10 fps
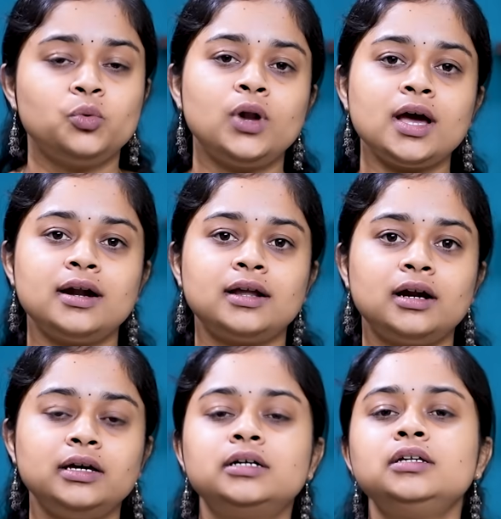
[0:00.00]
உலக
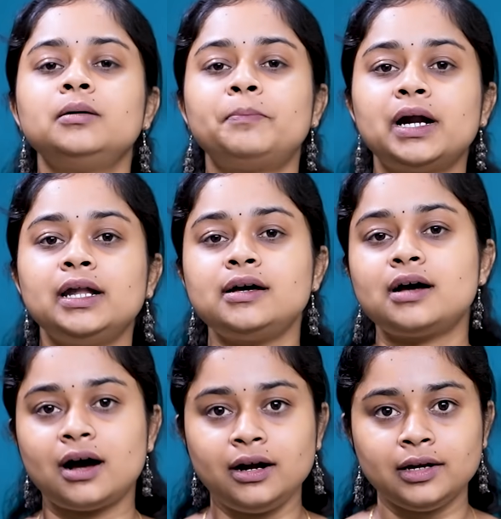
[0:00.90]
நாடுகள் பல
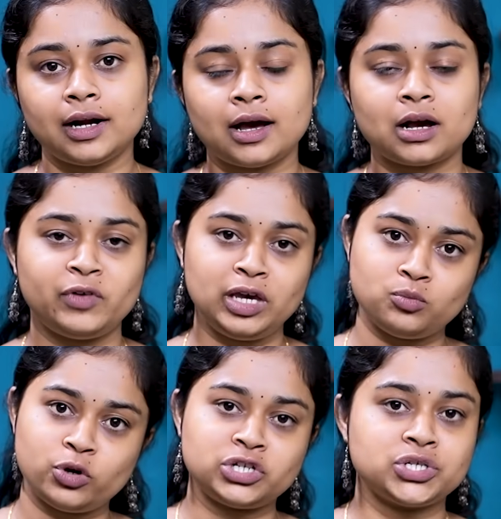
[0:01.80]
ஆண்டுகளாகவே
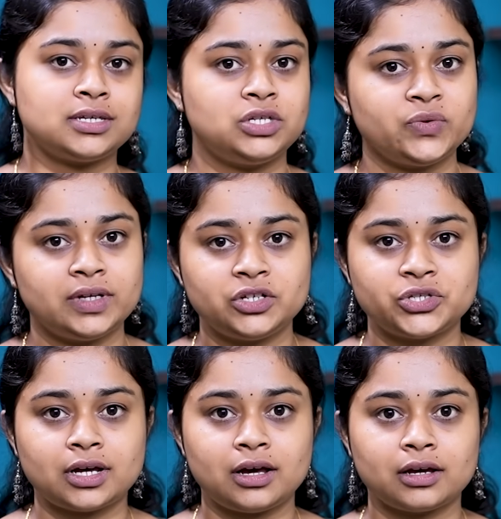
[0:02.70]
முயற்சி செஞ்சு
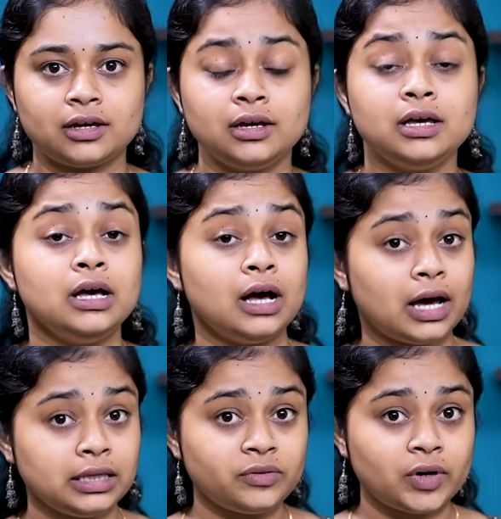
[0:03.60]
வந்துட்டுருக்காங்க
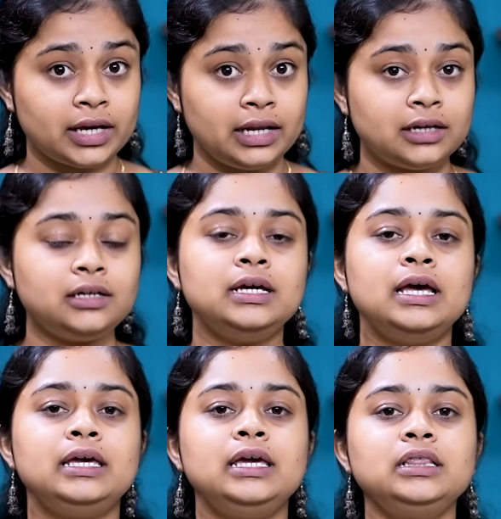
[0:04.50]
அந்த வகையில்
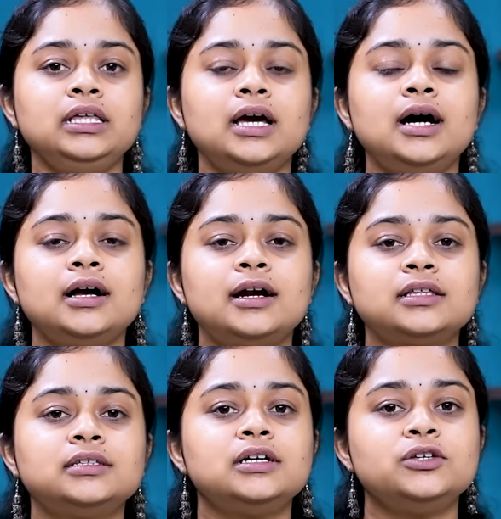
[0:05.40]
இந்தியா
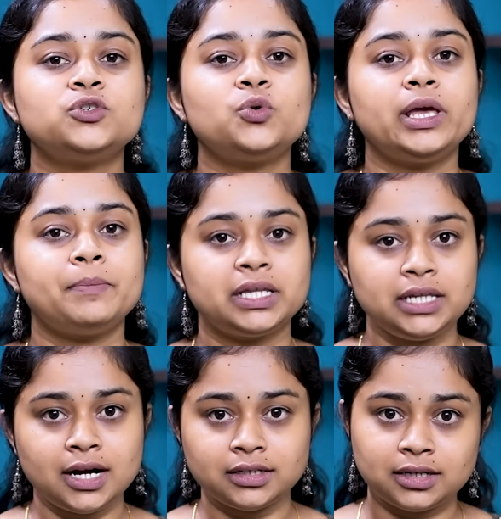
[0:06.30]
கடந்த ஜூலை
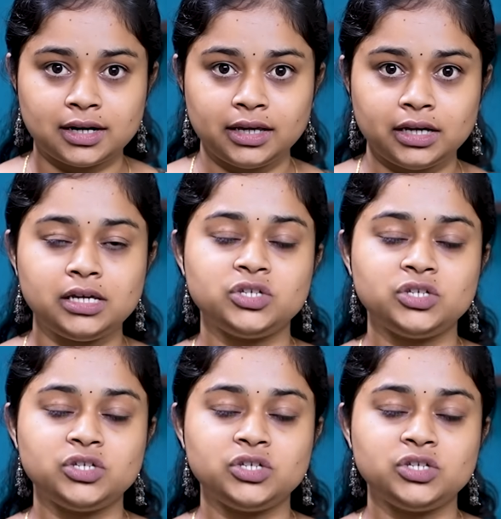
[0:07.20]
பதினான்கு அன்னைக்கு